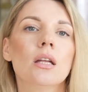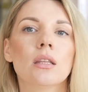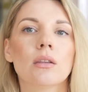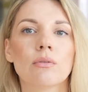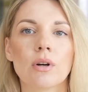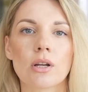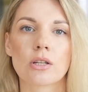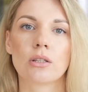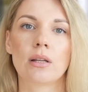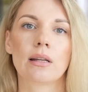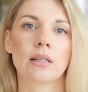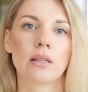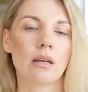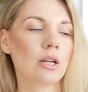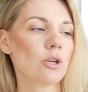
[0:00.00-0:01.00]
неважно
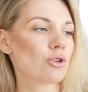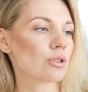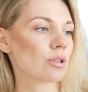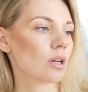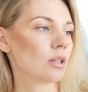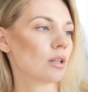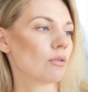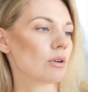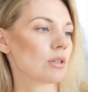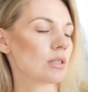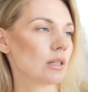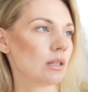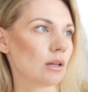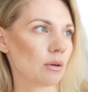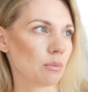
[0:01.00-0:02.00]
электрическая на
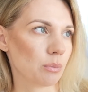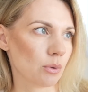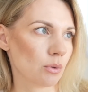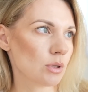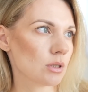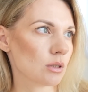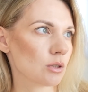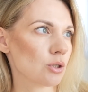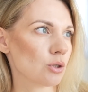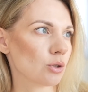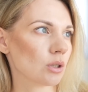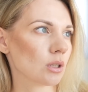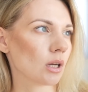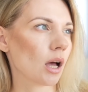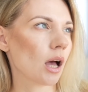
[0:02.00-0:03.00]
вас или просто
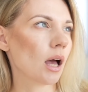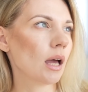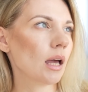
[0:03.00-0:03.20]
щетка.